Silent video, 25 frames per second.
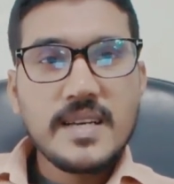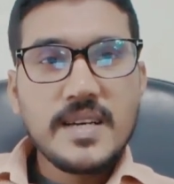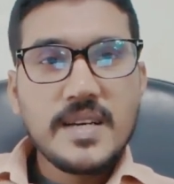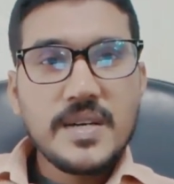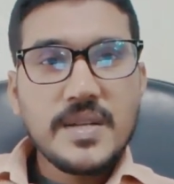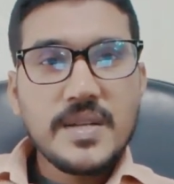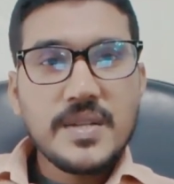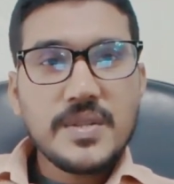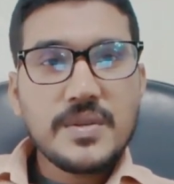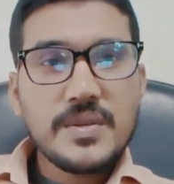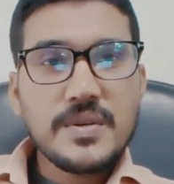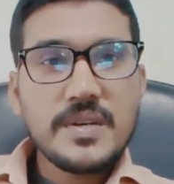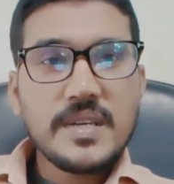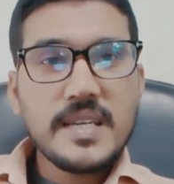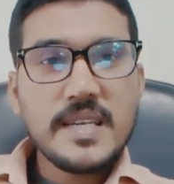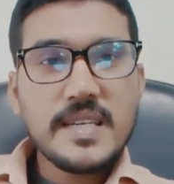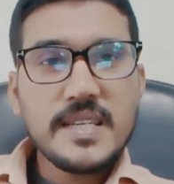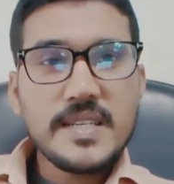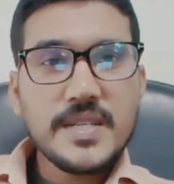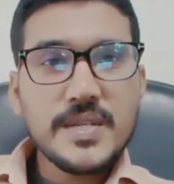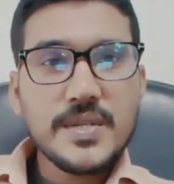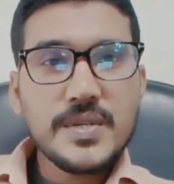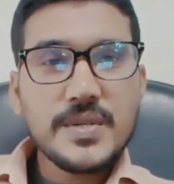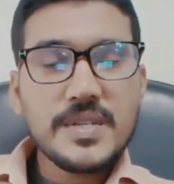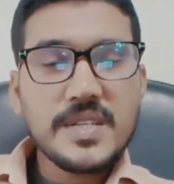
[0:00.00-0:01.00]
তো এই
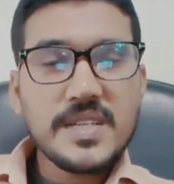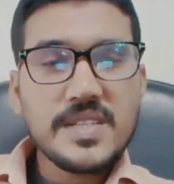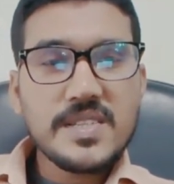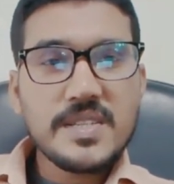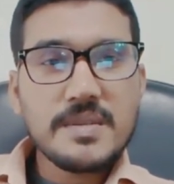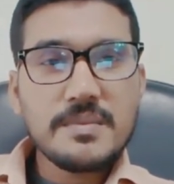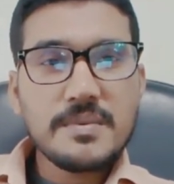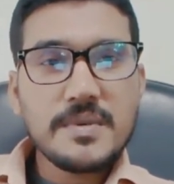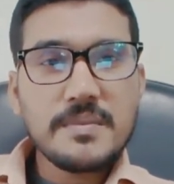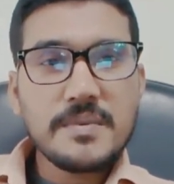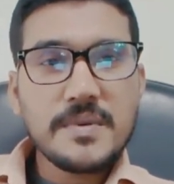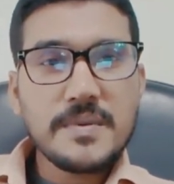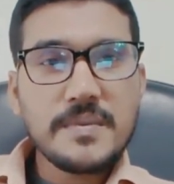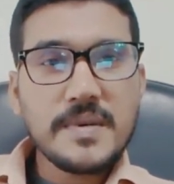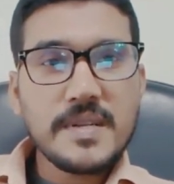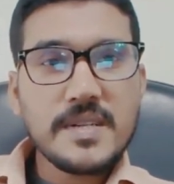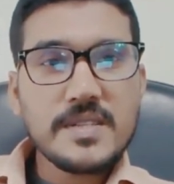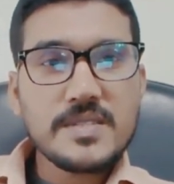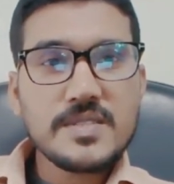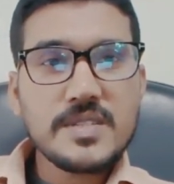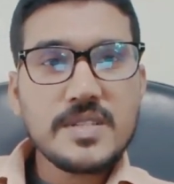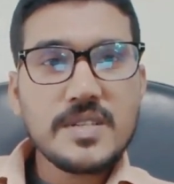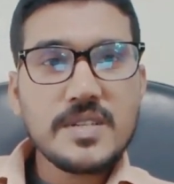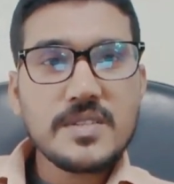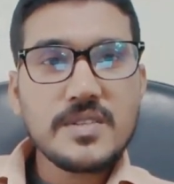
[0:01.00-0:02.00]
ইন্ডিগো রেসিপি
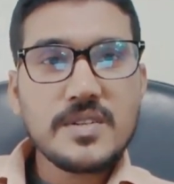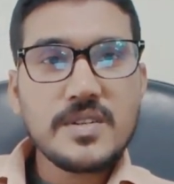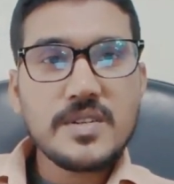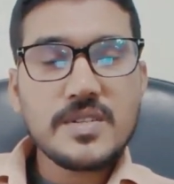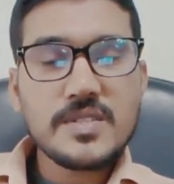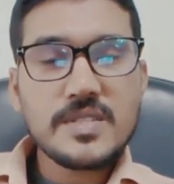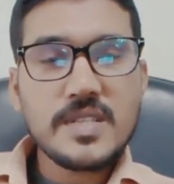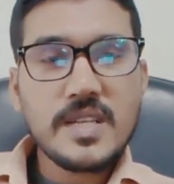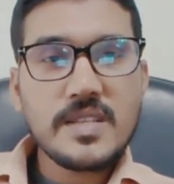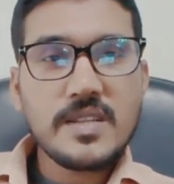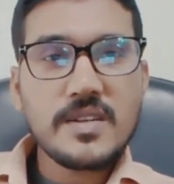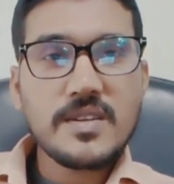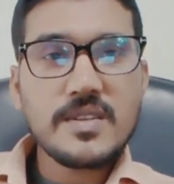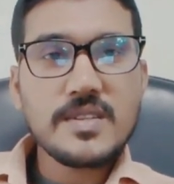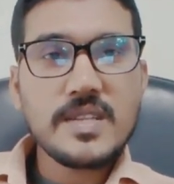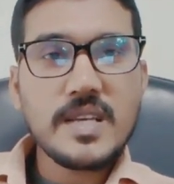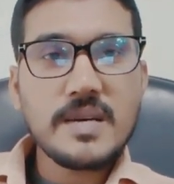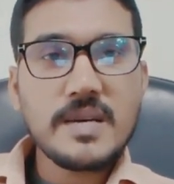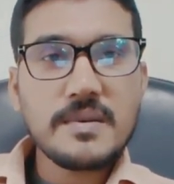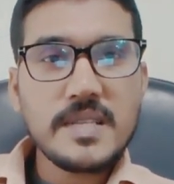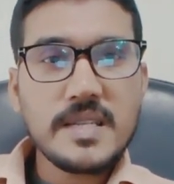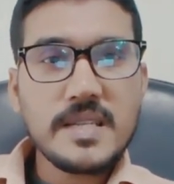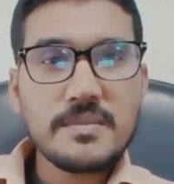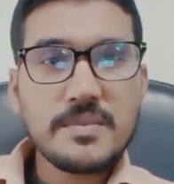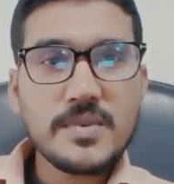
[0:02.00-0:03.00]
প্রিপারেশনের জন্য সাধারণত
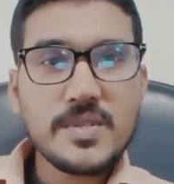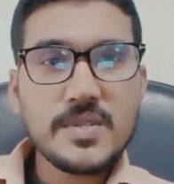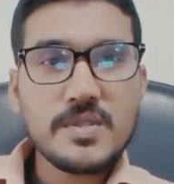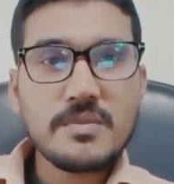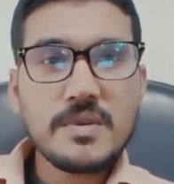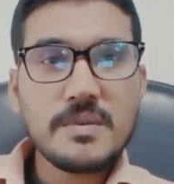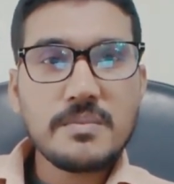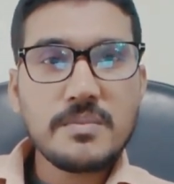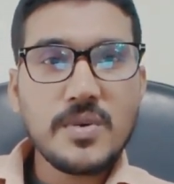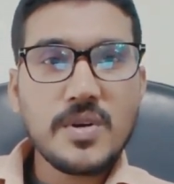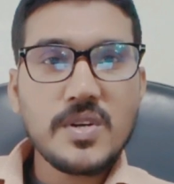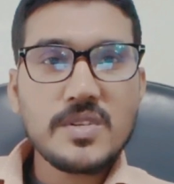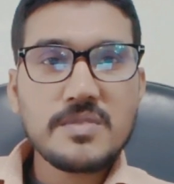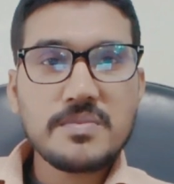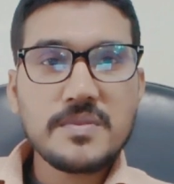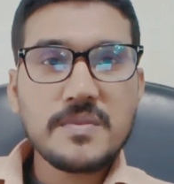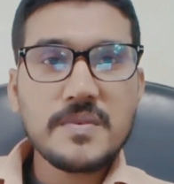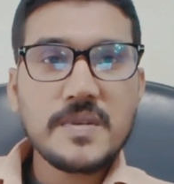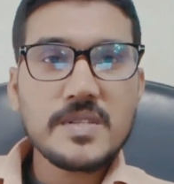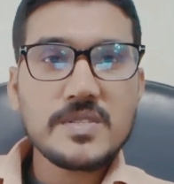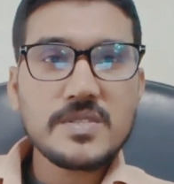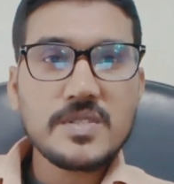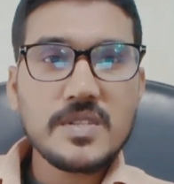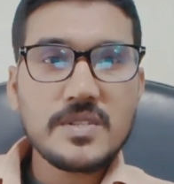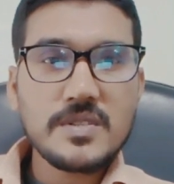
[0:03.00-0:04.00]
আমাদের প্রথমে বক্স
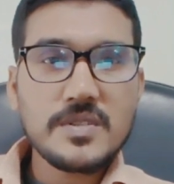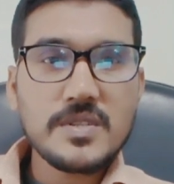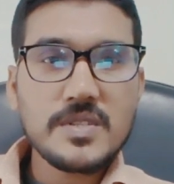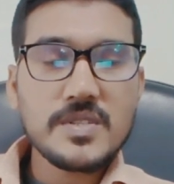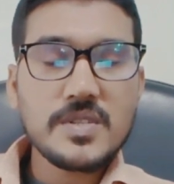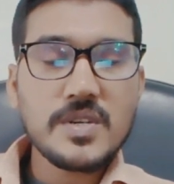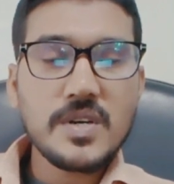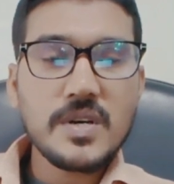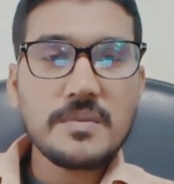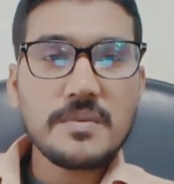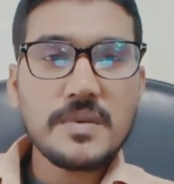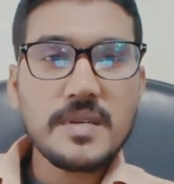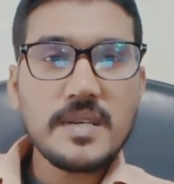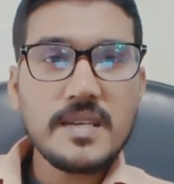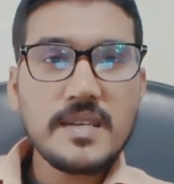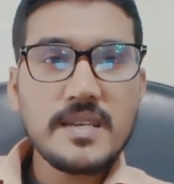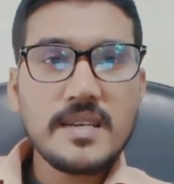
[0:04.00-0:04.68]
প্রিপারেশন করতে হবে